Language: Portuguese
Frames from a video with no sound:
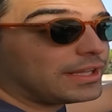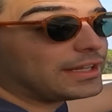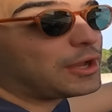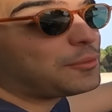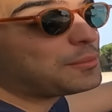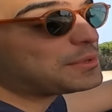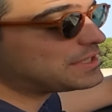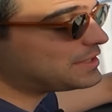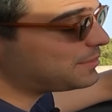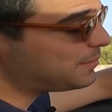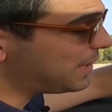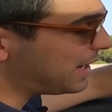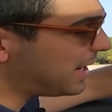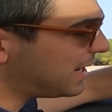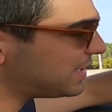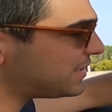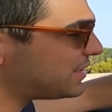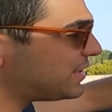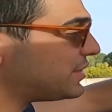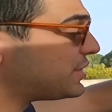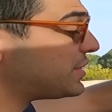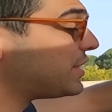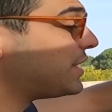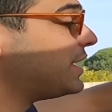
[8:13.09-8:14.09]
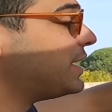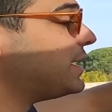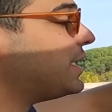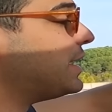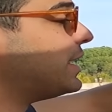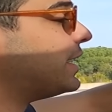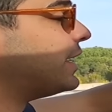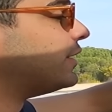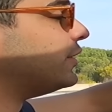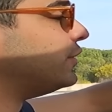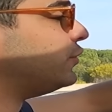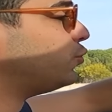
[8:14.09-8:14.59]
lá umas imagens
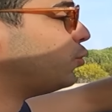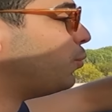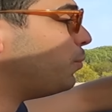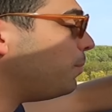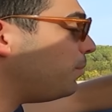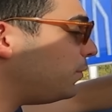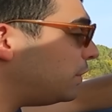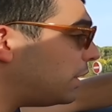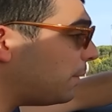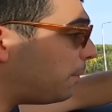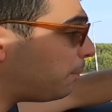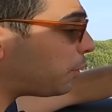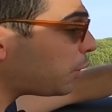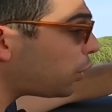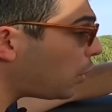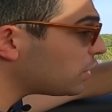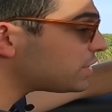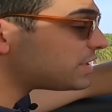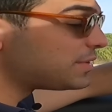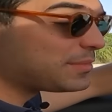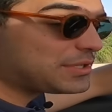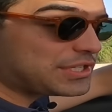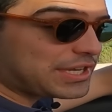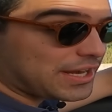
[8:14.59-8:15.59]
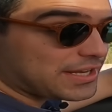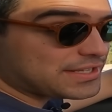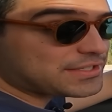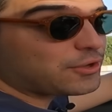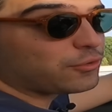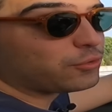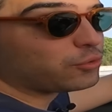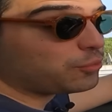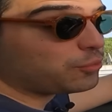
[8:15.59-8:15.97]
da próxima geração